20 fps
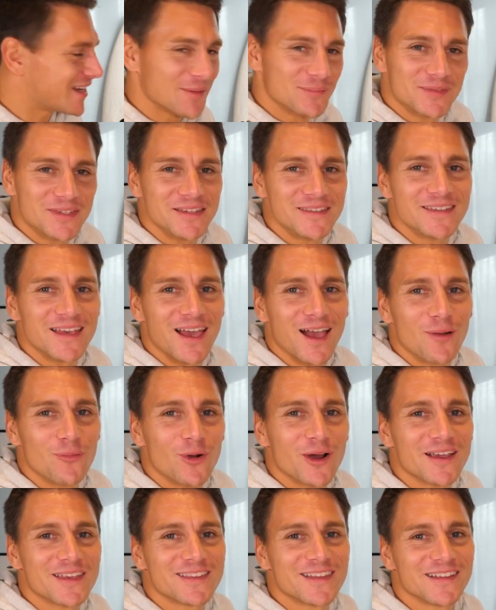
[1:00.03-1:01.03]
C'est la petite derrière
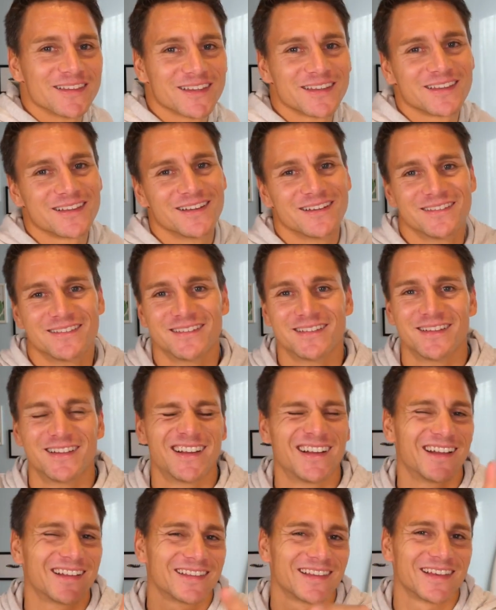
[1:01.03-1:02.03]
moi qui t'intrigue. Hein.
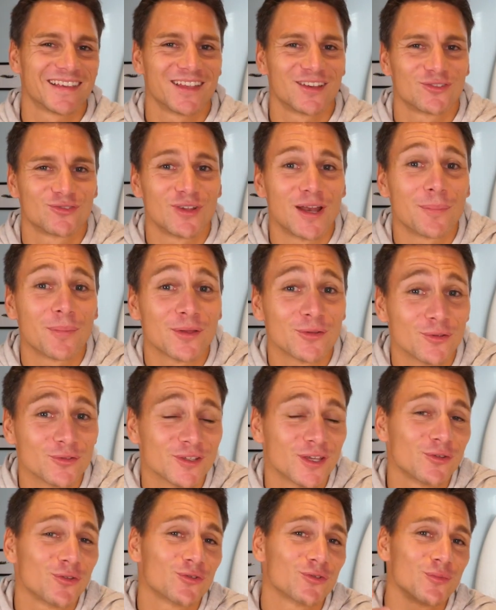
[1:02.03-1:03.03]
T'inquiète, je te la
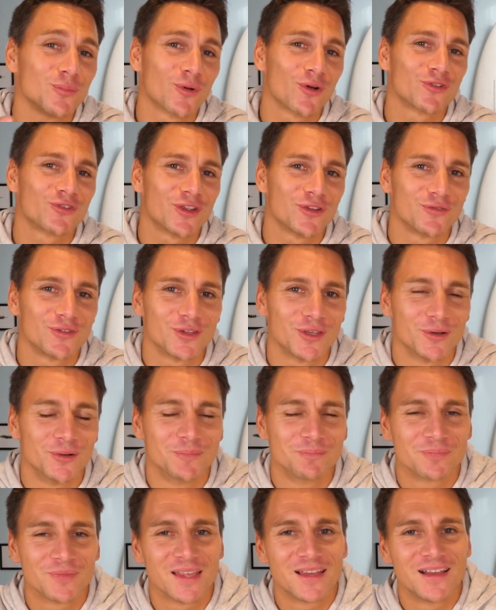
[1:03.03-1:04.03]
présenterai dans une prochaine vidéo.